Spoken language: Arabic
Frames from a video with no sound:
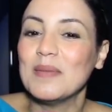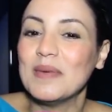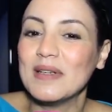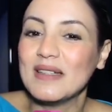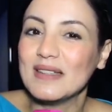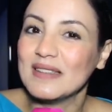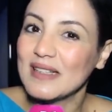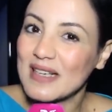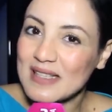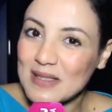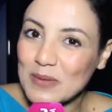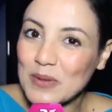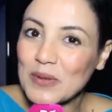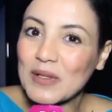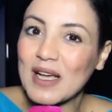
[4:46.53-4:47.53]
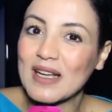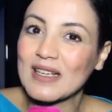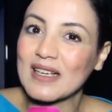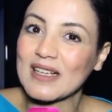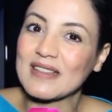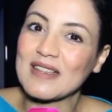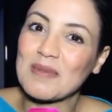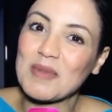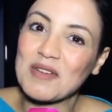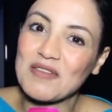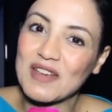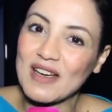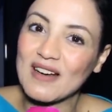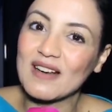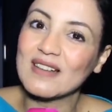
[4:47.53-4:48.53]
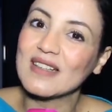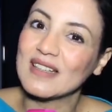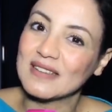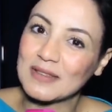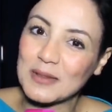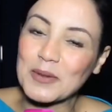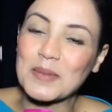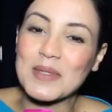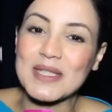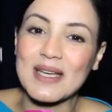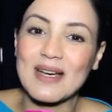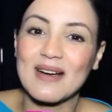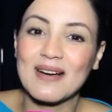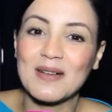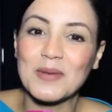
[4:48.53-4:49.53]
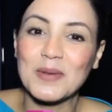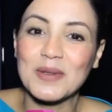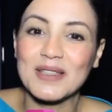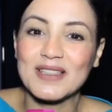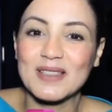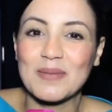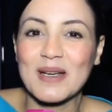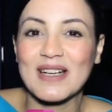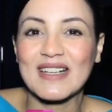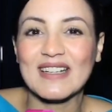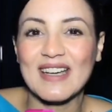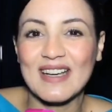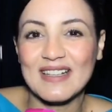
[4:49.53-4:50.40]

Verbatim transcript: بالناس ديالها اللي خدامين فيها الله يعطيكم الصحه وتبارك الله